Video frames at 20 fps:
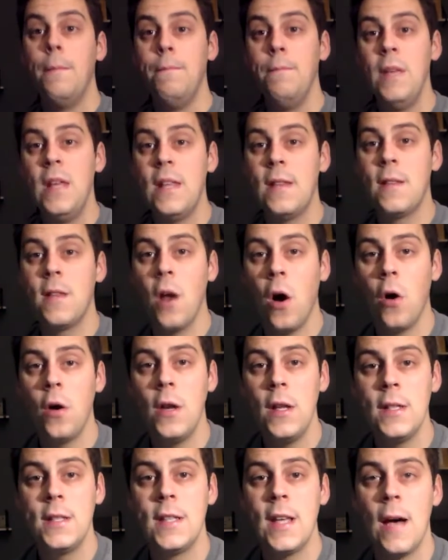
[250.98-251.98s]
Mi-temps,
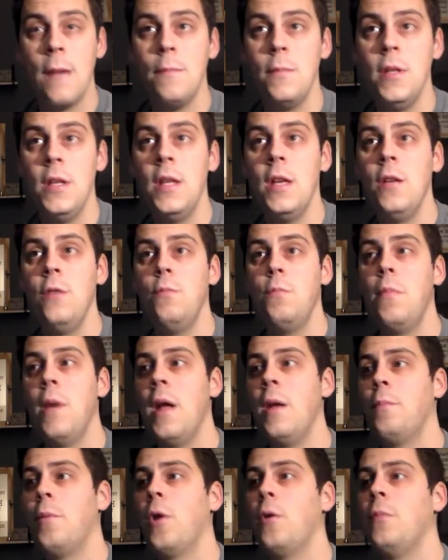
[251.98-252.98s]
les amis, une
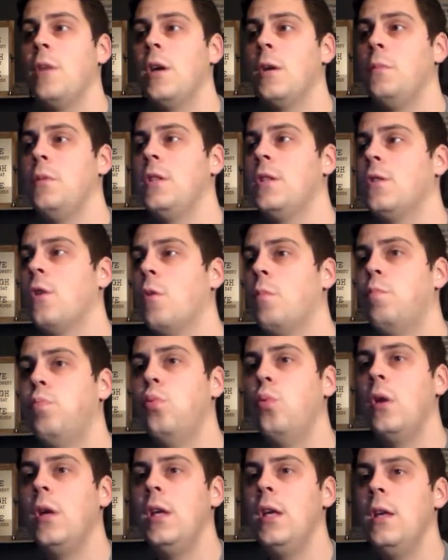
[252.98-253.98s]
belle première mi-temps
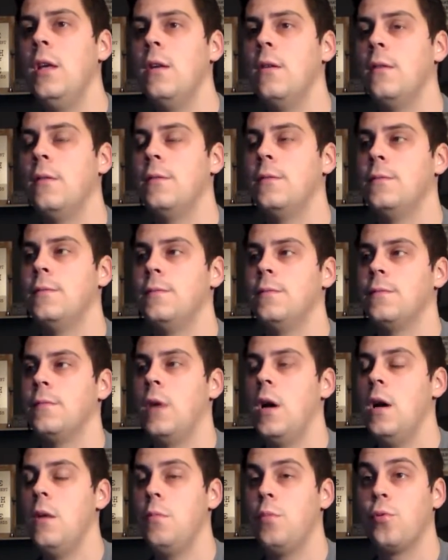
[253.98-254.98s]
pourrie.
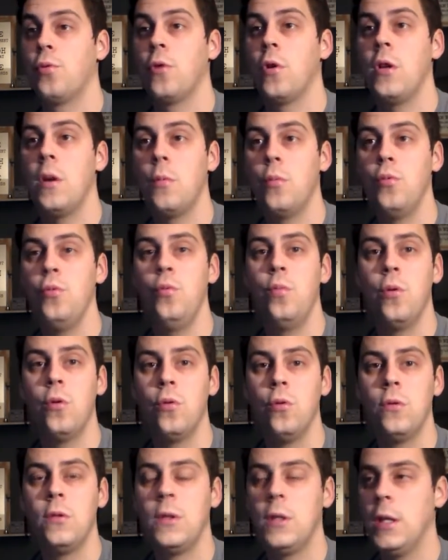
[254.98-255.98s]
Ouais, pourtant, il y a eu
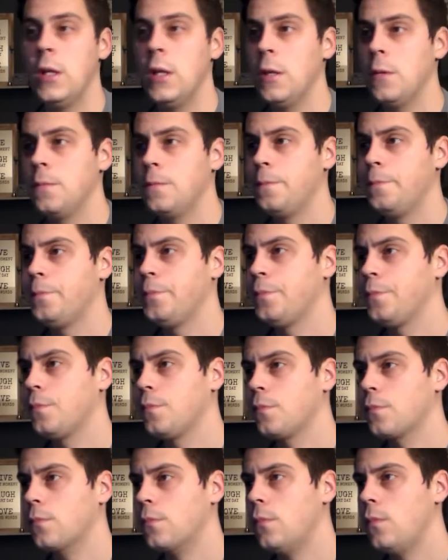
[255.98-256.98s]
beaucoup de tirs.
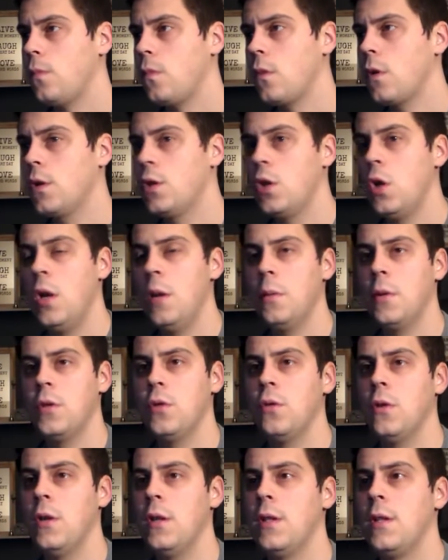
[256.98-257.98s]
J'ai eu
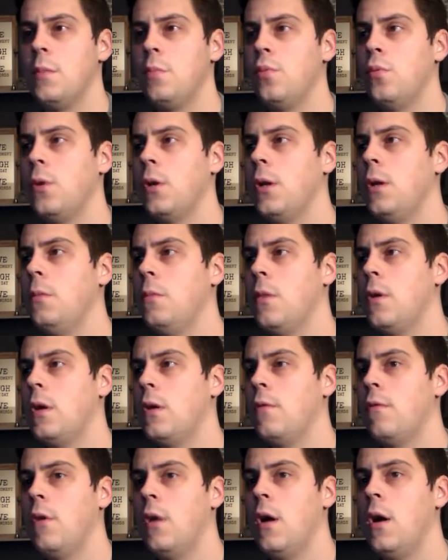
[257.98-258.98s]
l'impression qu'elle était pourrie,
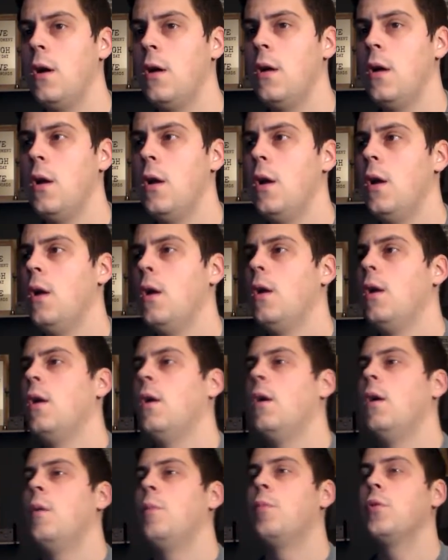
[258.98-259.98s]
mais voilà.
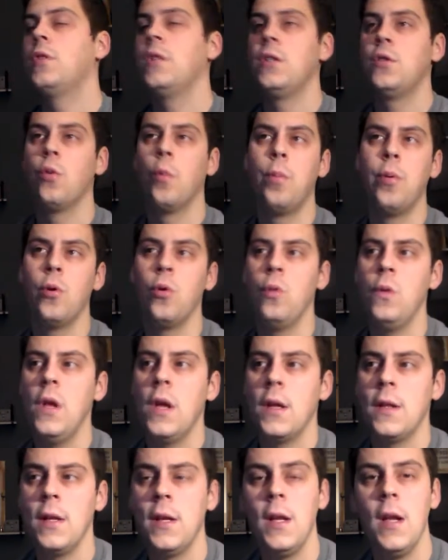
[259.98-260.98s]
Possession pour
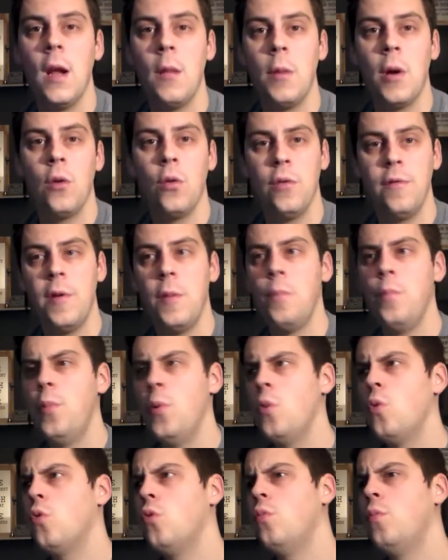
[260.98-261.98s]
lui, hein, dès qu'il a le ballon, il fait
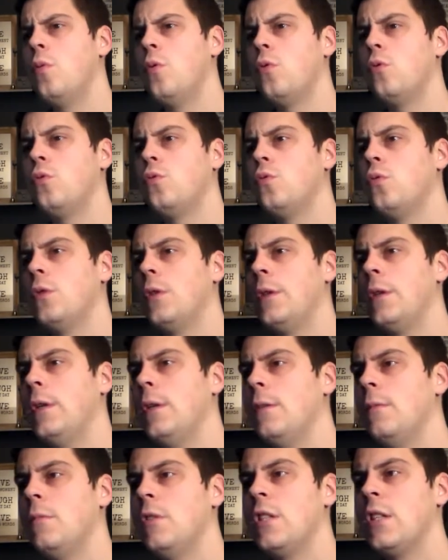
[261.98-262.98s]
beaucoup, beaucoup
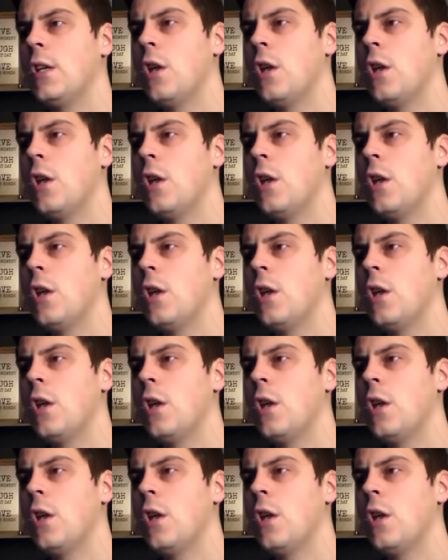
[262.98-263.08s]
tourner. Mais